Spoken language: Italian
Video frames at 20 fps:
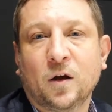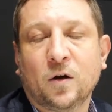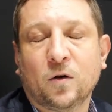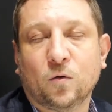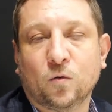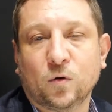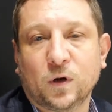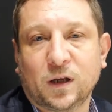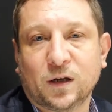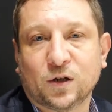
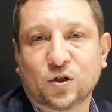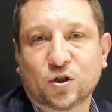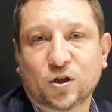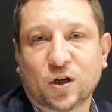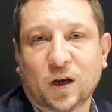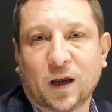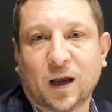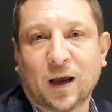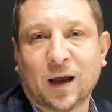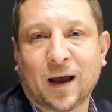
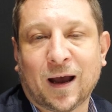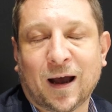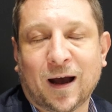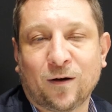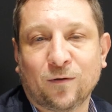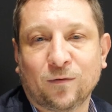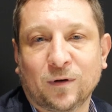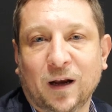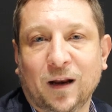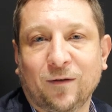Unisce a
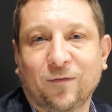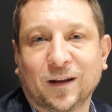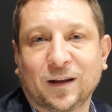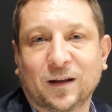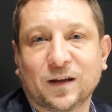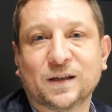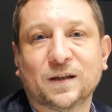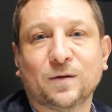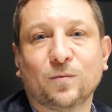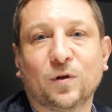un
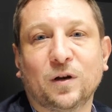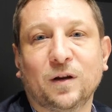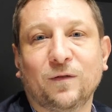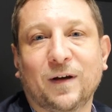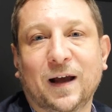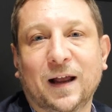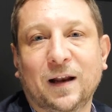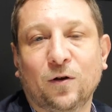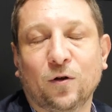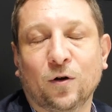elevatissimo
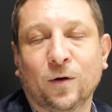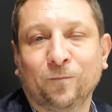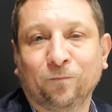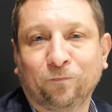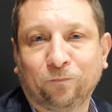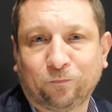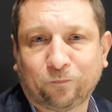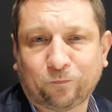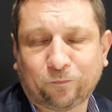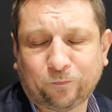livello
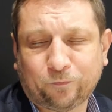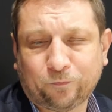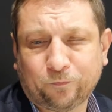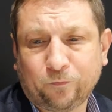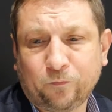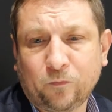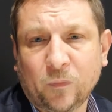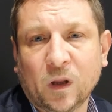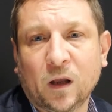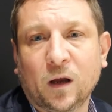
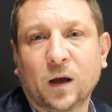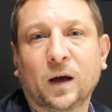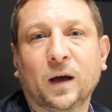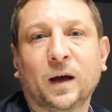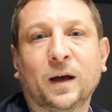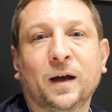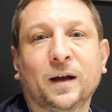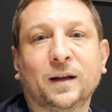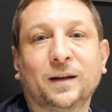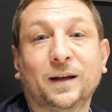
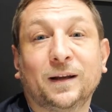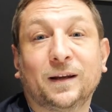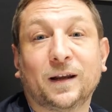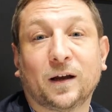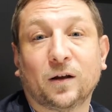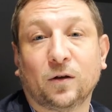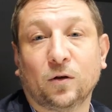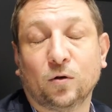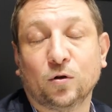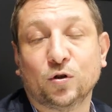eh, di
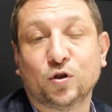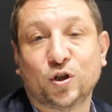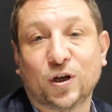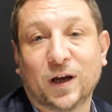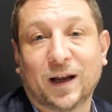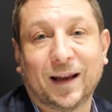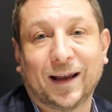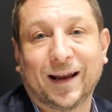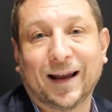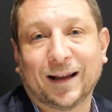
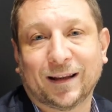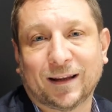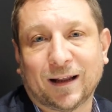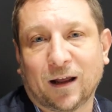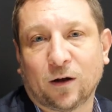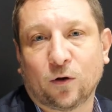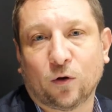tecnologia legata alla